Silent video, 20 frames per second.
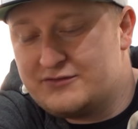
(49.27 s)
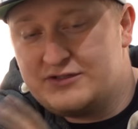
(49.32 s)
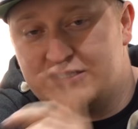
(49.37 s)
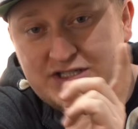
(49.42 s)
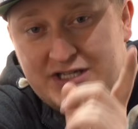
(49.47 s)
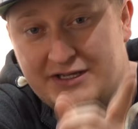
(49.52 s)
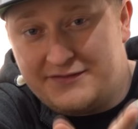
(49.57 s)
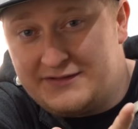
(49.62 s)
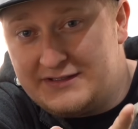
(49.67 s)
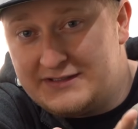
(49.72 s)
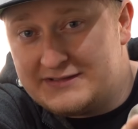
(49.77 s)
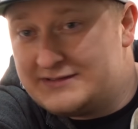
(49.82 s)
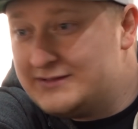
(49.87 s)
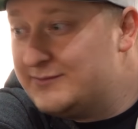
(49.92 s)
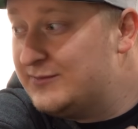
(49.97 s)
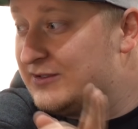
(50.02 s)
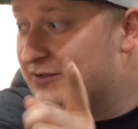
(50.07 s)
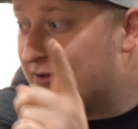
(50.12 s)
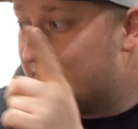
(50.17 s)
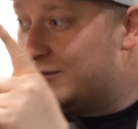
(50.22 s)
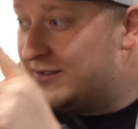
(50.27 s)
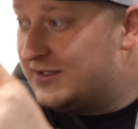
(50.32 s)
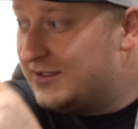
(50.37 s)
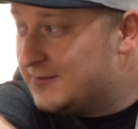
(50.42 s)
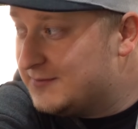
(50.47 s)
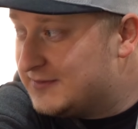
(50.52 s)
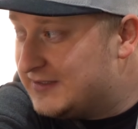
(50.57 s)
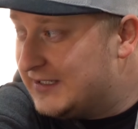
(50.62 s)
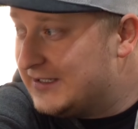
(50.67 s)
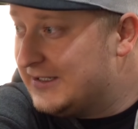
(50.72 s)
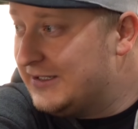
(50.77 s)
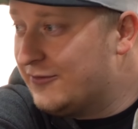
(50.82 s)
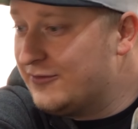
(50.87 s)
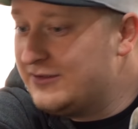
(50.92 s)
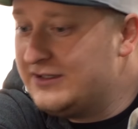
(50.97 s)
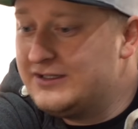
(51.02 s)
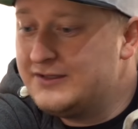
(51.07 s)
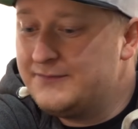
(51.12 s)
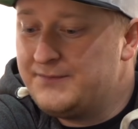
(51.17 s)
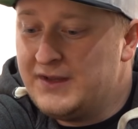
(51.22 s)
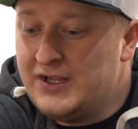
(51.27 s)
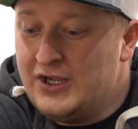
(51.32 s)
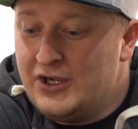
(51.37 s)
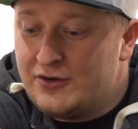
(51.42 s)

Und die Steffi ist nämlich noch mit ihrem Seat Leon hier